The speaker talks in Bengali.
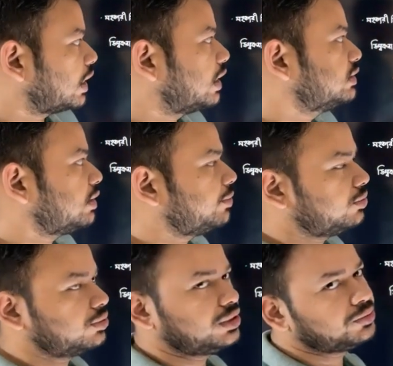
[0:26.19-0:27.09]
কাজ আমি
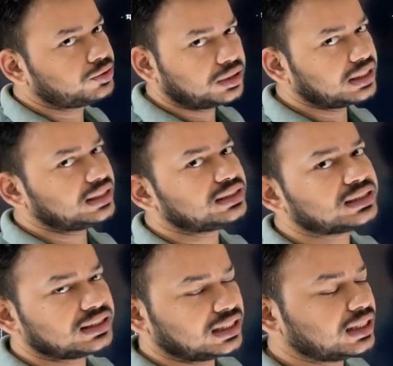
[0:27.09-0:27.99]
অগ্রিম করে রেখেছি
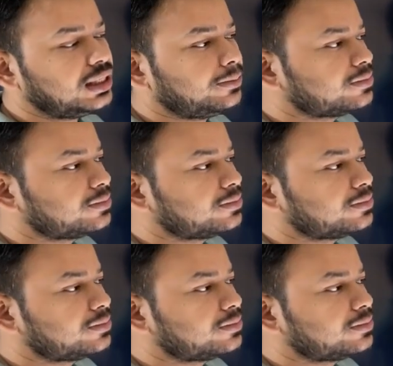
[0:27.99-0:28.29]
সেখানে